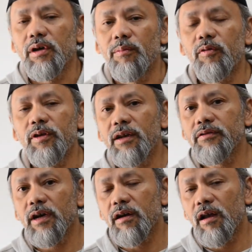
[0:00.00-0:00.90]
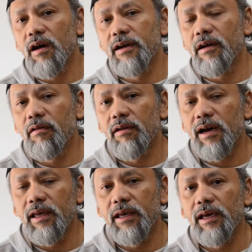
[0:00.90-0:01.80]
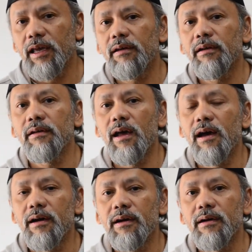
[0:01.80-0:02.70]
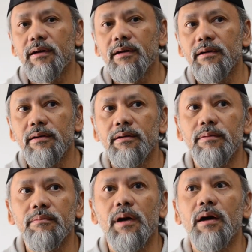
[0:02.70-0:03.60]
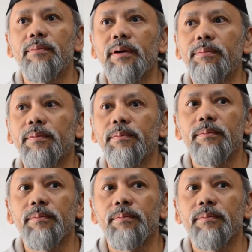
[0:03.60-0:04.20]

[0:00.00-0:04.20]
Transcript: Kemudian juga kalau ada orang ingin uh, apa,